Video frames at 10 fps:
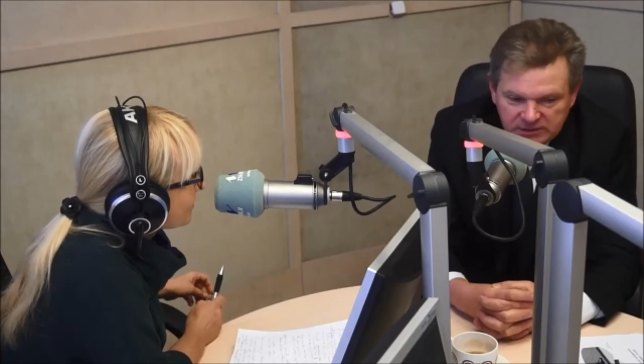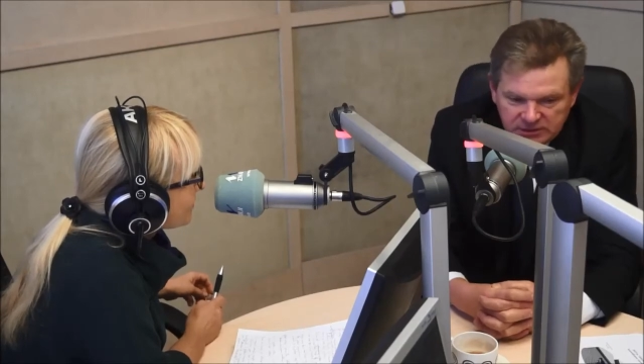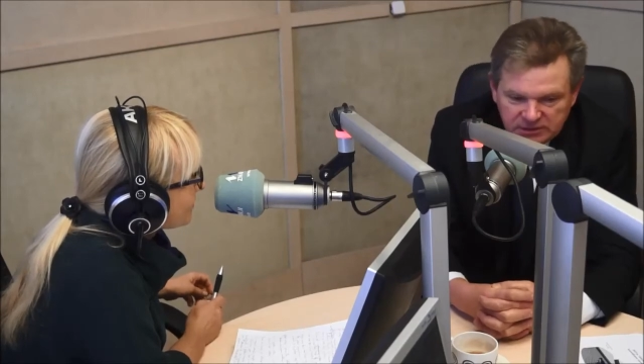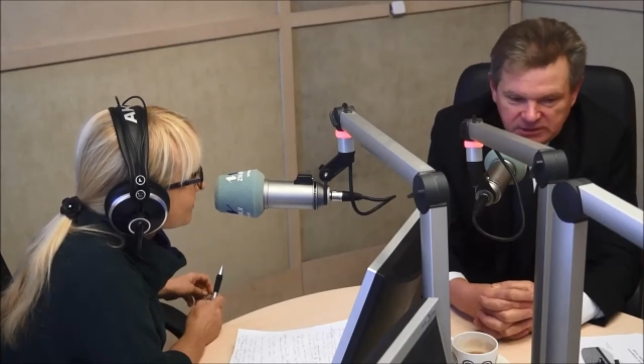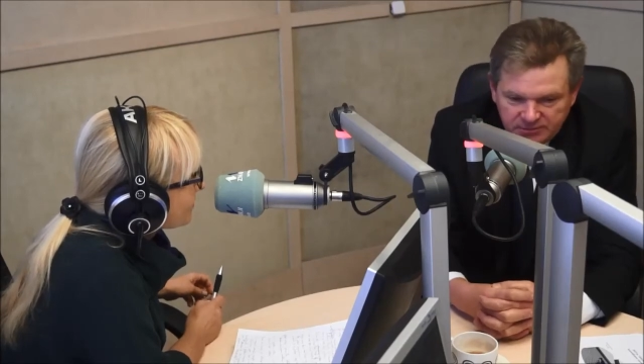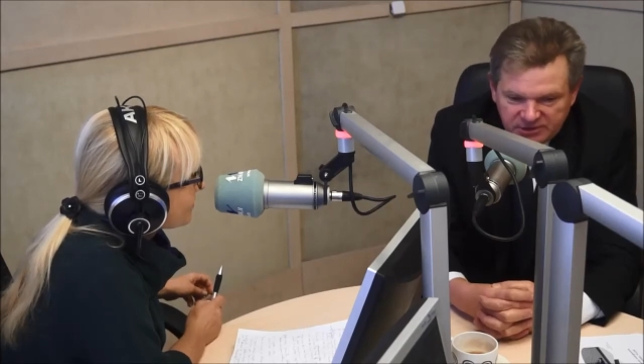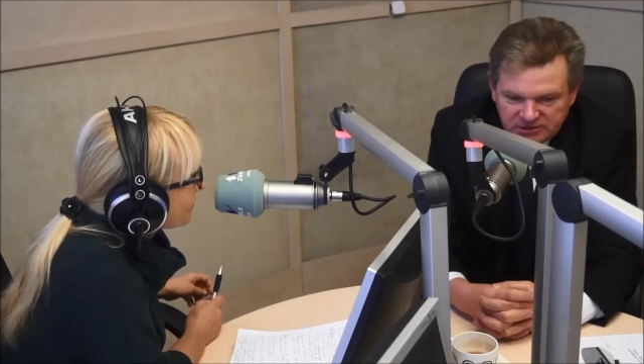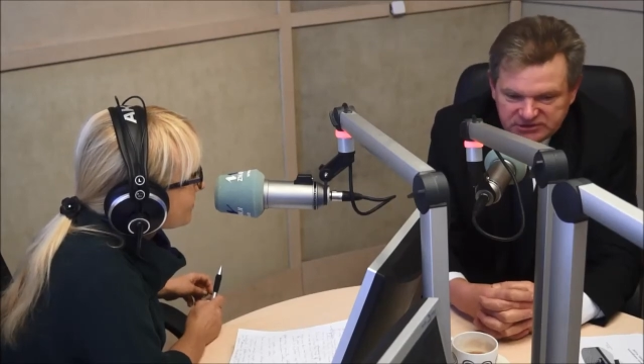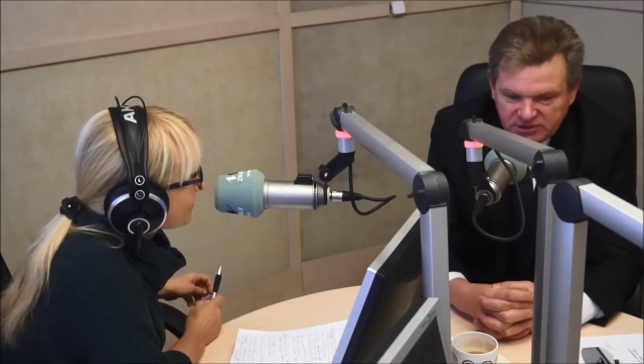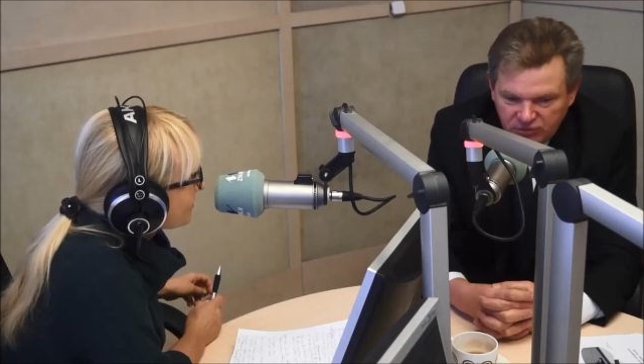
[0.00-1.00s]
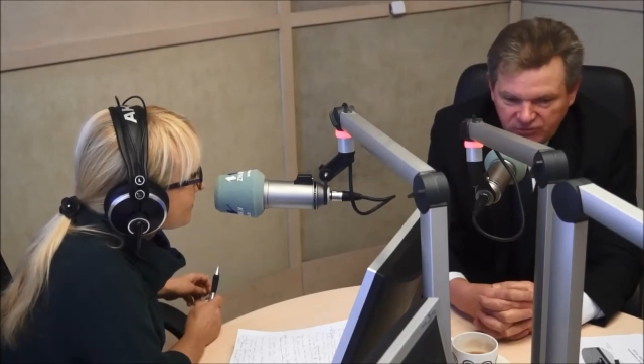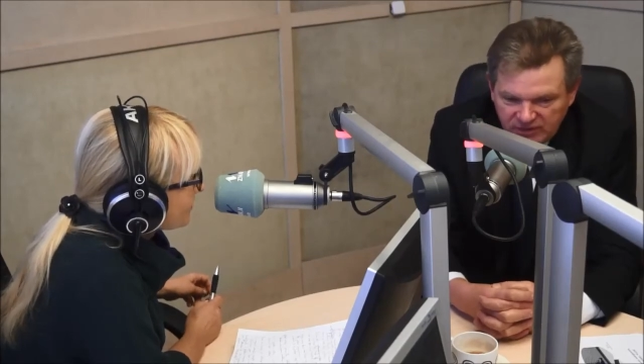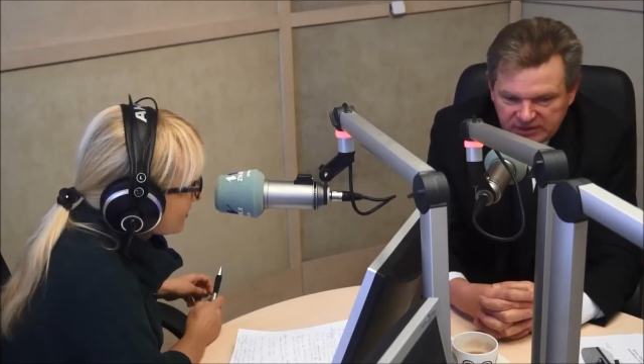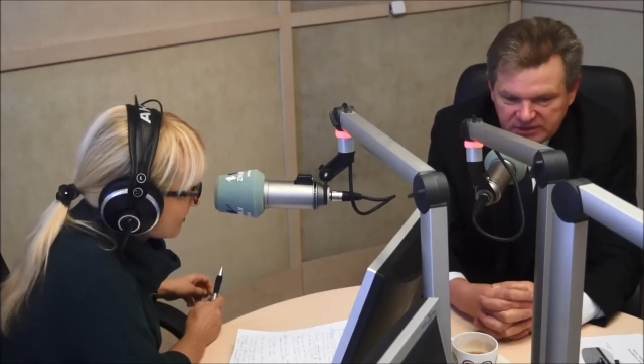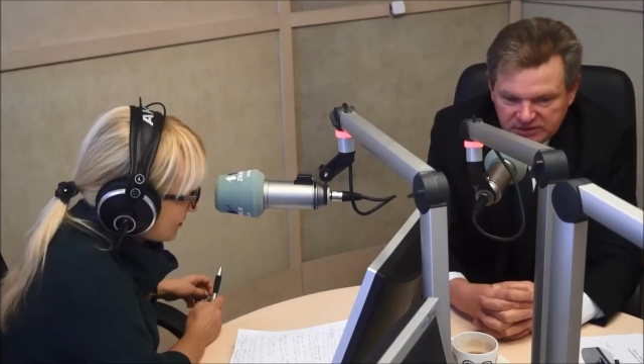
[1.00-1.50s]
ten temat
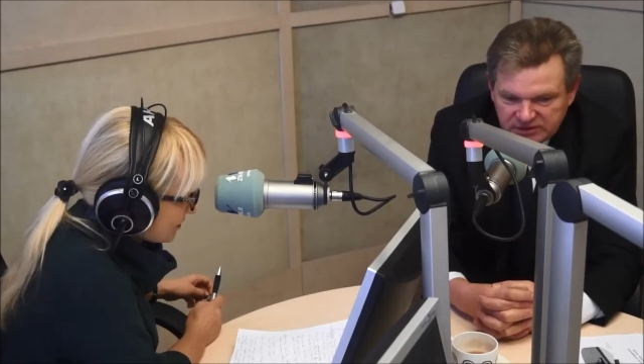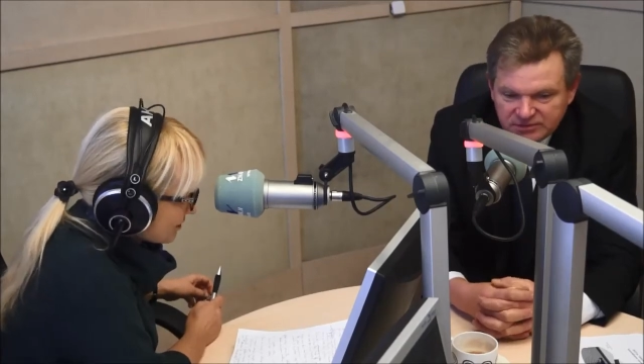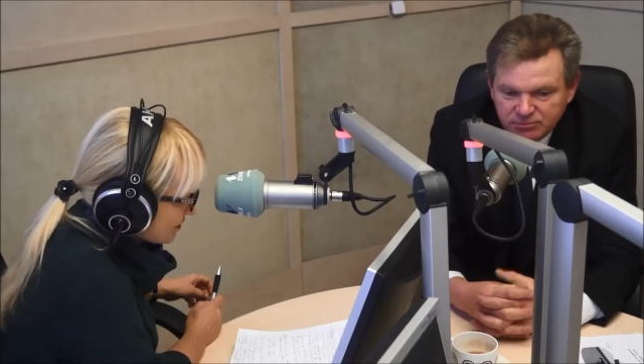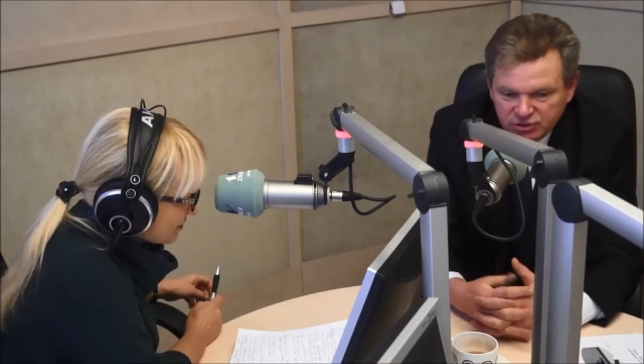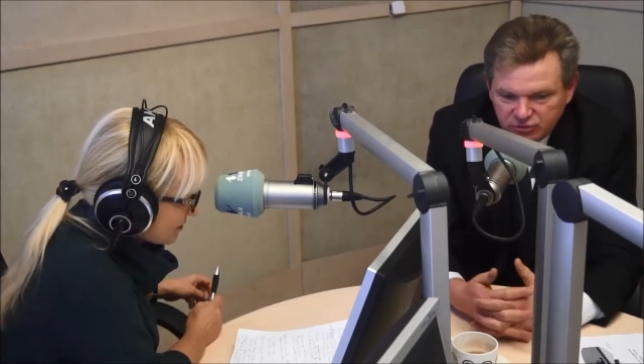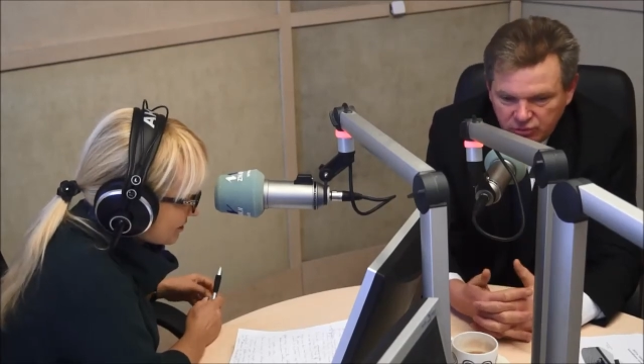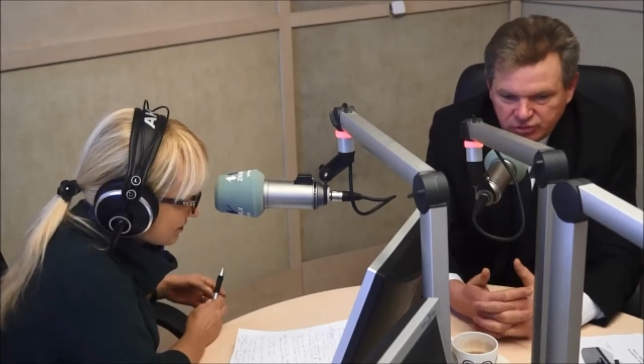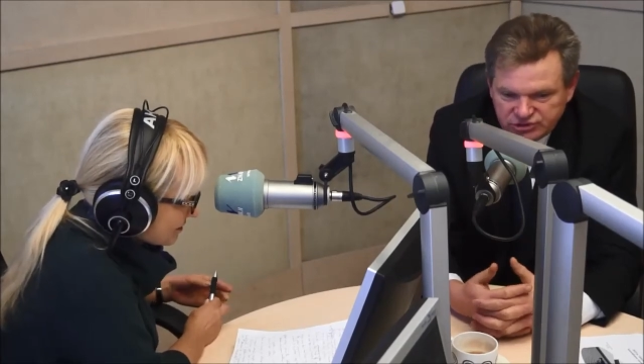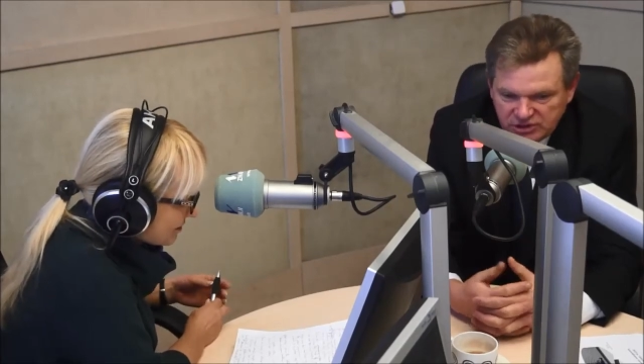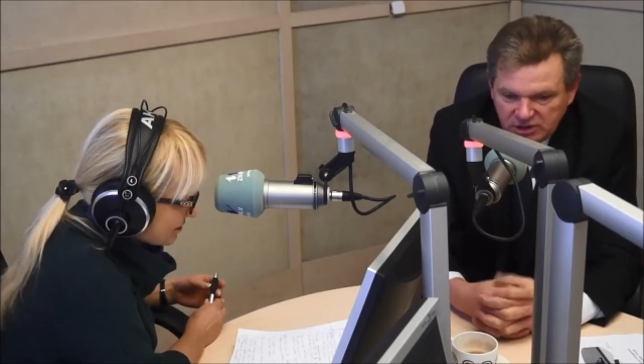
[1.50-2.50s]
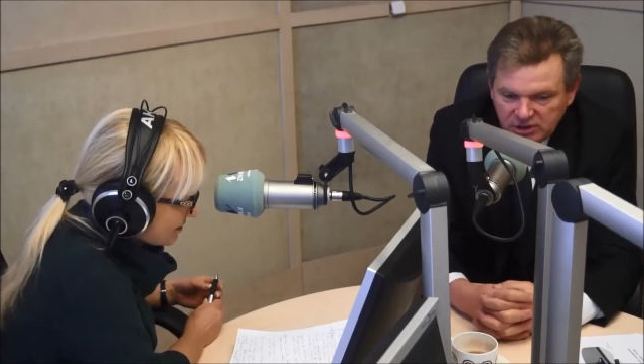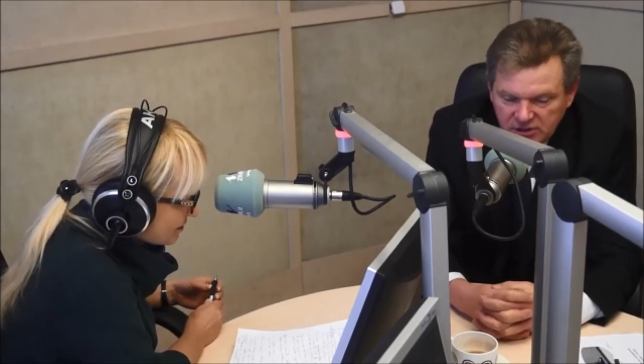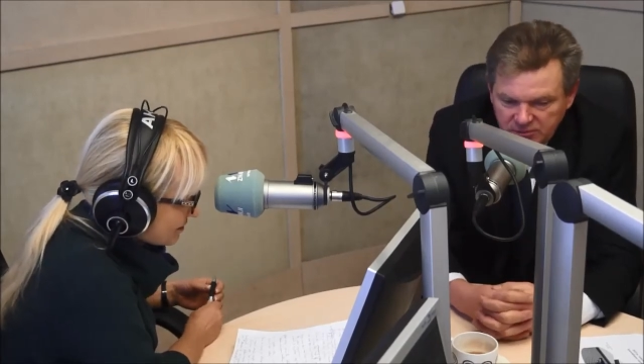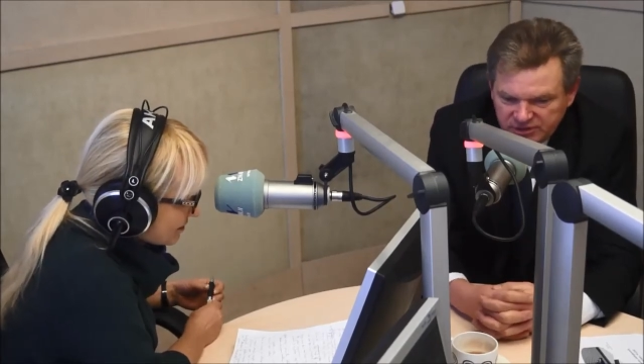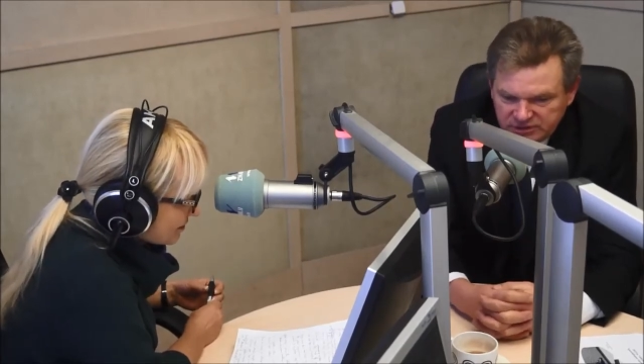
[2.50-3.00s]
eskalowany i niby to, że
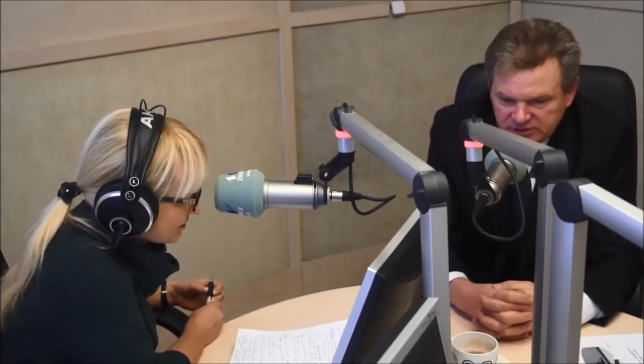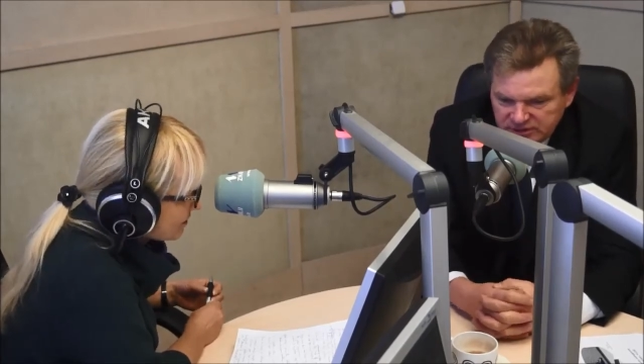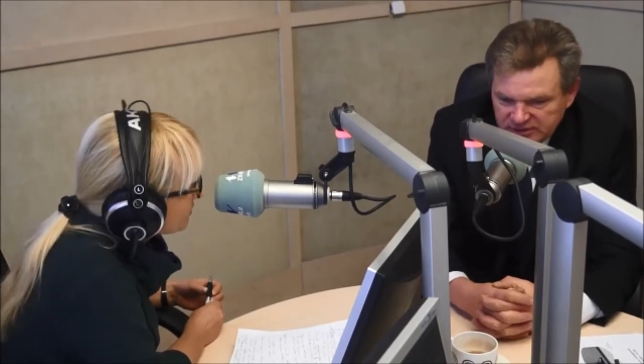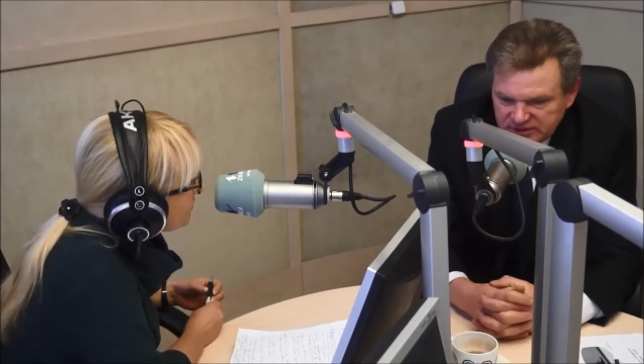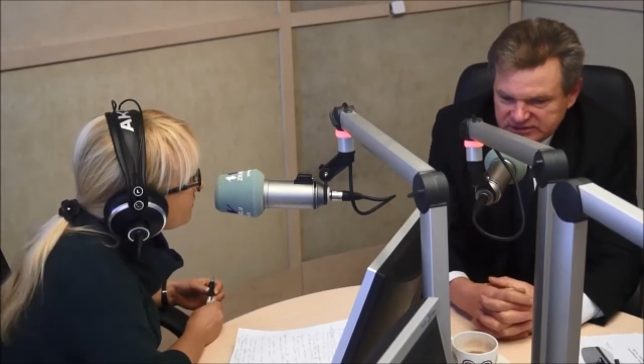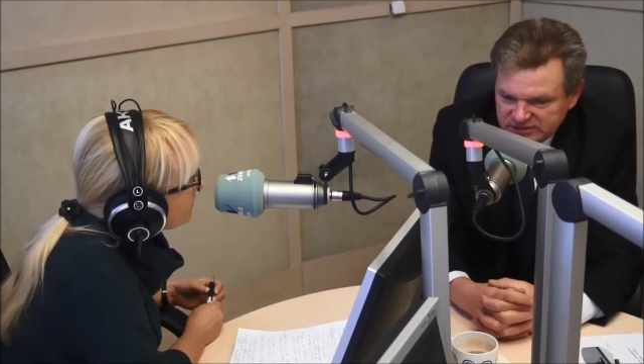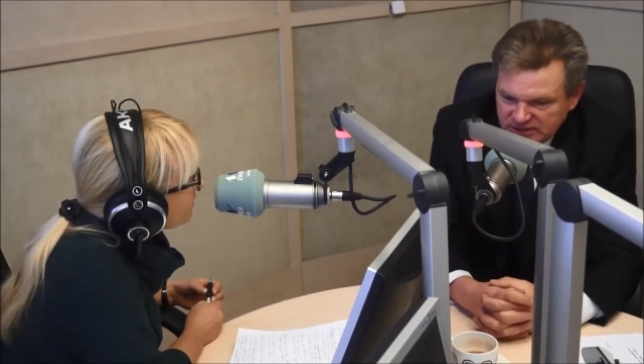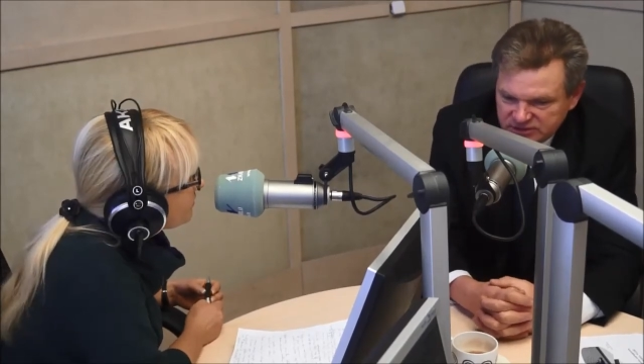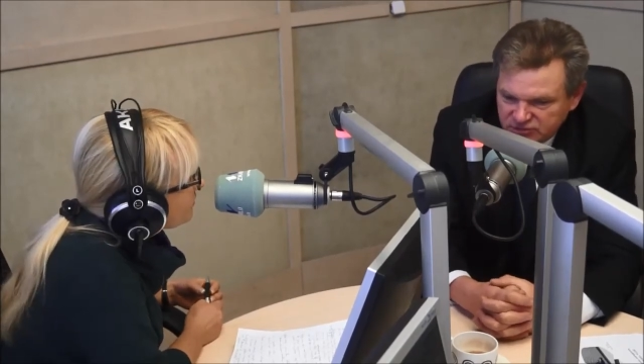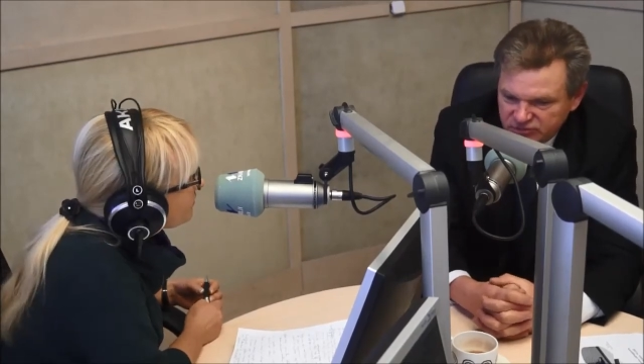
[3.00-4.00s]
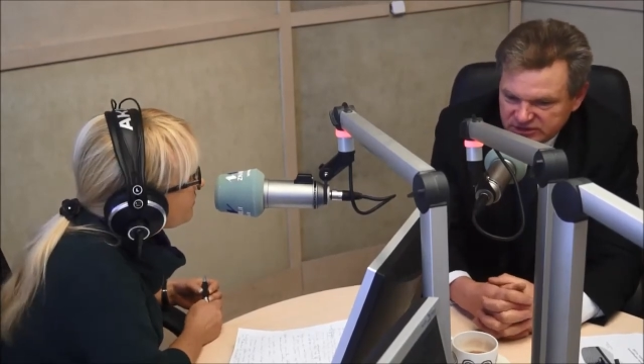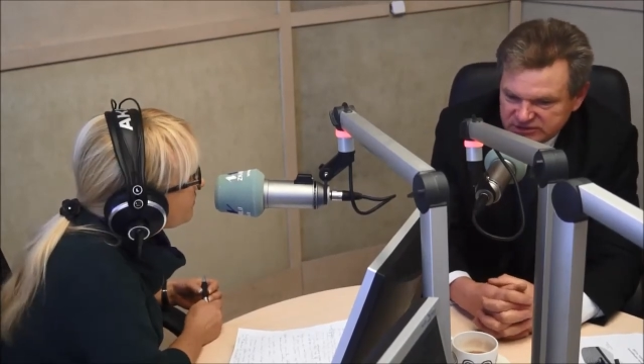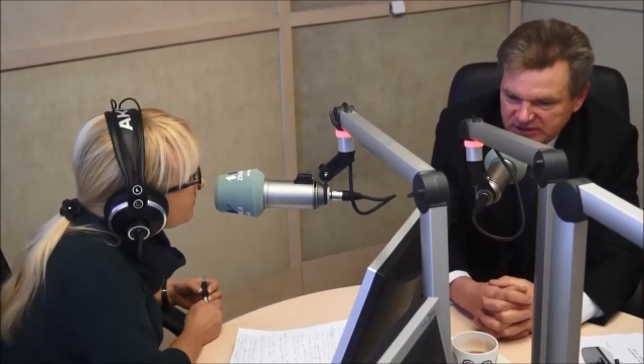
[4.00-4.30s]
pani Renata Cytacko jest